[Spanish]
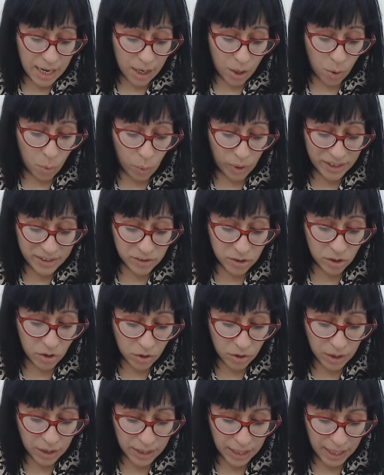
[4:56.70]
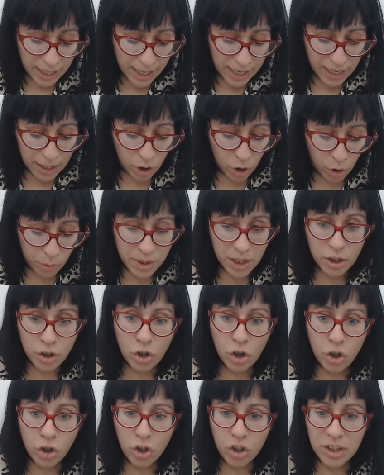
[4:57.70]
Cuestión que el
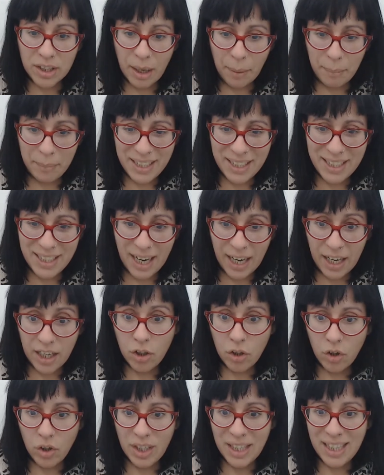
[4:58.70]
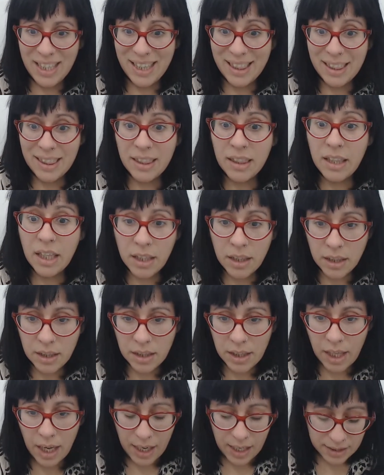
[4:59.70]
gobierno norteamericano
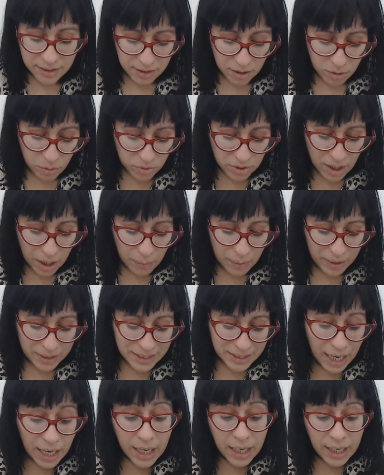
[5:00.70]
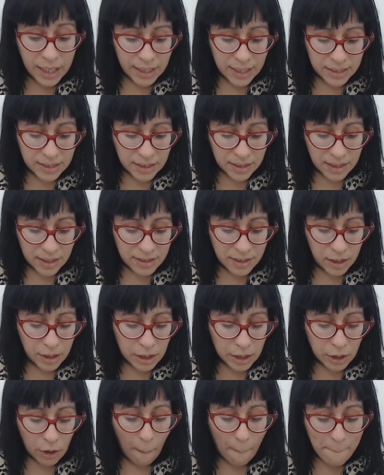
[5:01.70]
intenta hacer un salvataje de
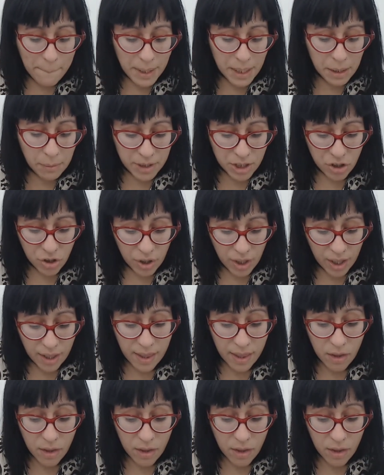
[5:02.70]
700 mil millones de